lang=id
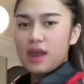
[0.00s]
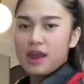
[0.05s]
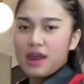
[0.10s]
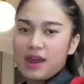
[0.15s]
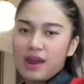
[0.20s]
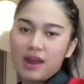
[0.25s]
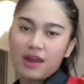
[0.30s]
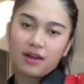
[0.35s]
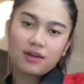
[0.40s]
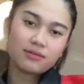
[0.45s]

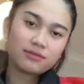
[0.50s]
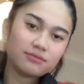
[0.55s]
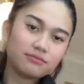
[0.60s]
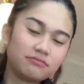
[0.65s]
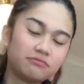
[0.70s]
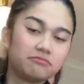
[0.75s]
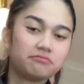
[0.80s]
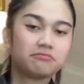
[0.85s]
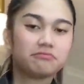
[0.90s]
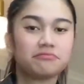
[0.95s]

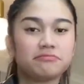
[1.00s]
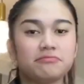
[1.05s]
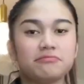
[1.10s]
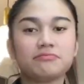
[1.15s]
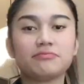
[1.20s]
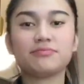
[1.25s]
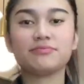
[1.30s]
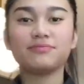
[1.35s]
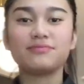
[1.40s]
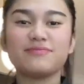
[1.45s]
selebgram dan
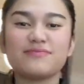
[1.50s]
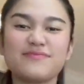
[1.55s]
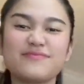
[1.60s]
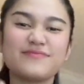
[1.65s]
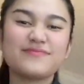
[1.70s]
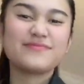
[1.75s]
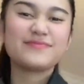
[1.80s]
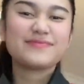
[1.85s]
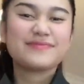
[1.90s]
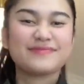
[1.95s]
influencer,
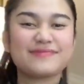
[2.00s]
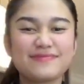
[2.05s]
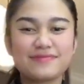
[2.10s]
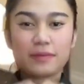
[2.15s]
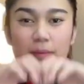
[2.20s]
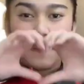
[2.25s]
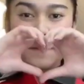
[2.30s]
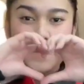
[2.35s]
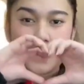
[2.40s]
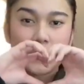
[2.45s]

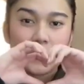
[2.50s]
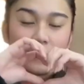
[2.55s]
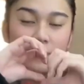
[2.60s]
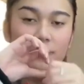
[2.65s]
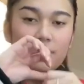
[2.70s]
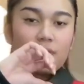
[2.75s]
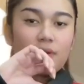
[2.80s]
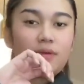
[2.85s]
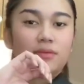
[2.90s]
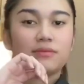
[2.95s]
termasuk
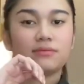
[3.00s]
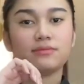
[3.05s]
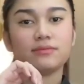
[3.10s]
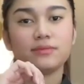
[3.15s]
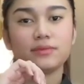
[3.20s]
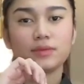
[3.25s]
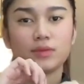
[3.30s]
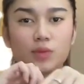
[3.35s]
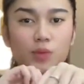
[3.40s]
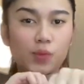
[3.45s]
selebgram
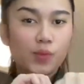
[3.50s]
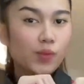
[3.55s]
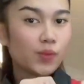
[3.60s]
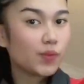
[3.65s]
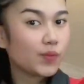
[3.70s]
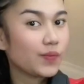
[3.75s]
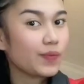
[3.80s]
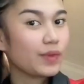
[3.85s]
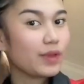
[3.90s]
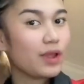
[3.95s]

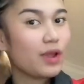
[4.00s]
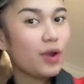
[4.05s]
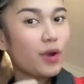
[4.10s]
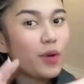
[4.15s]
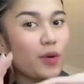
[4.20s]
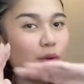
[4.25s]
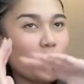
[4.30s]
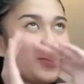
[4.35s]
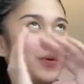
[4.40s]
terpopuler di TikTok,